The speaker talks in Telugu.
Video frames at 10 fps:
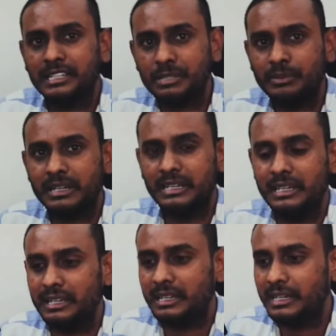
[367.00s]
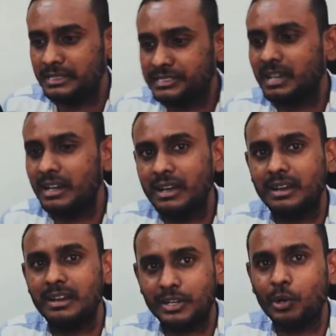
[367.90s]
కస్టమర్ కి చాలా
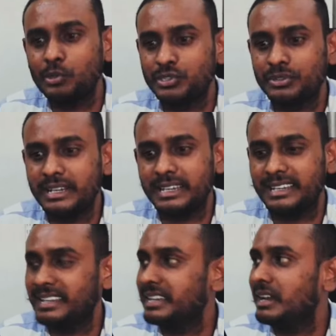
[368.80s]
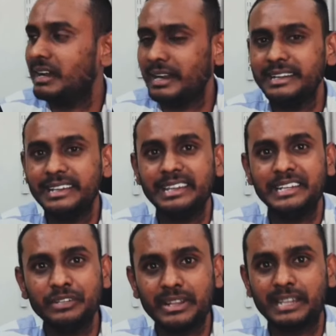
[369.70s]
డౌట్స్ ఉంటాయి అంటే
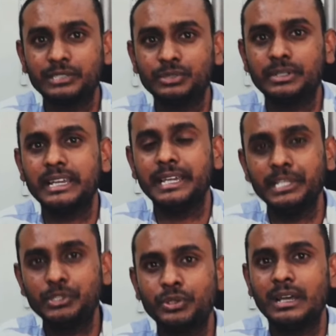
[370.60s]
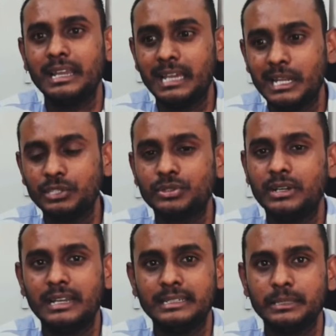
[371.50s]
ఇన్ని ఫ్రాగ్రెన్స్ ఉన్నాయి ఏది చూడాలి ఎలా
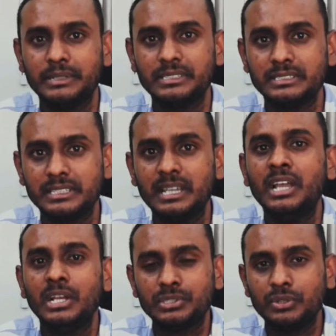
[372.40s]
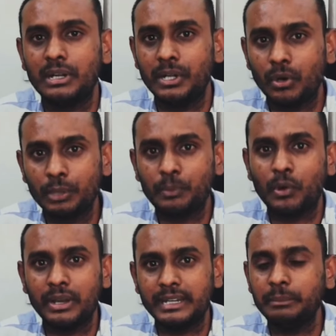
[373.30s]
చూడాలి అని చెప్పేసి సో hmm. వాళ్ళు డౌట్
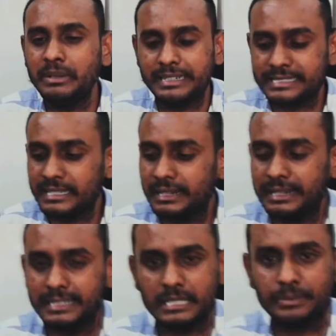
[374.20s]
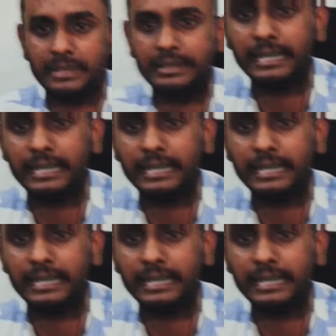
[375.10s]
పోవడానికి మేము టెస్టర్ రెడీ చేసి పెట్టాం